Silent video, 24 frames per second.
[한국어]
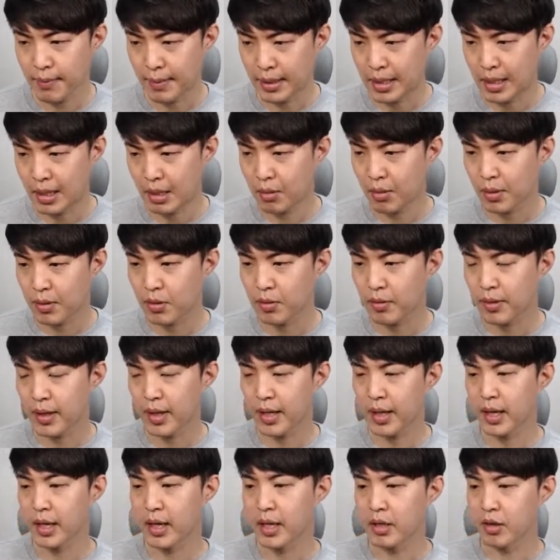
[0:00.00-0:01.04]
말라고
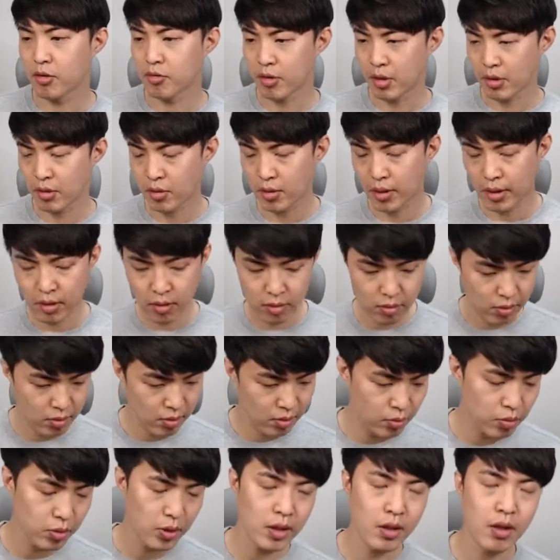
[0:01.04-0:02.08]
하던데 누가 그런가요?
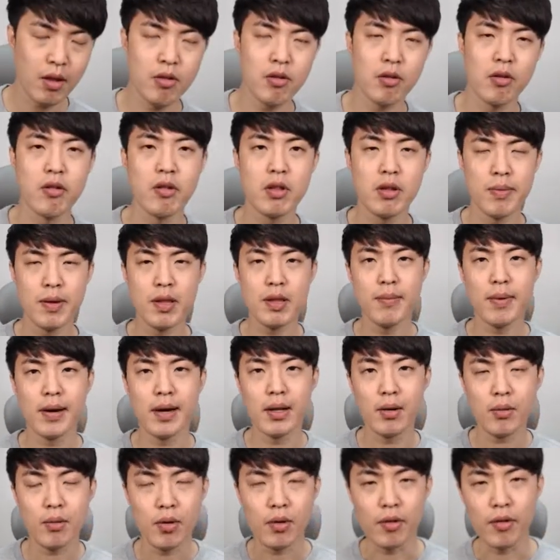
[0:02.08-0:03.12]
소리내서 연습하지
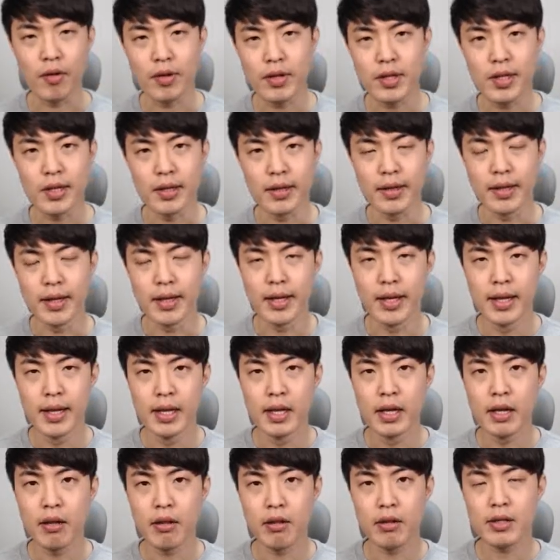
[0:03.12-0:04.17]
말라고 하는 거는
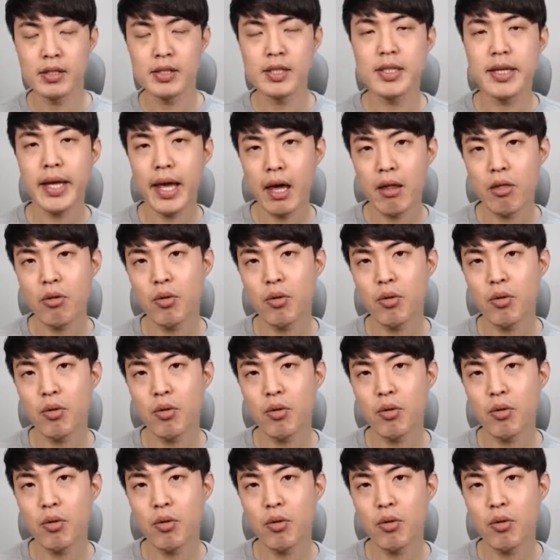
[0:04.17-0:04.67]
크게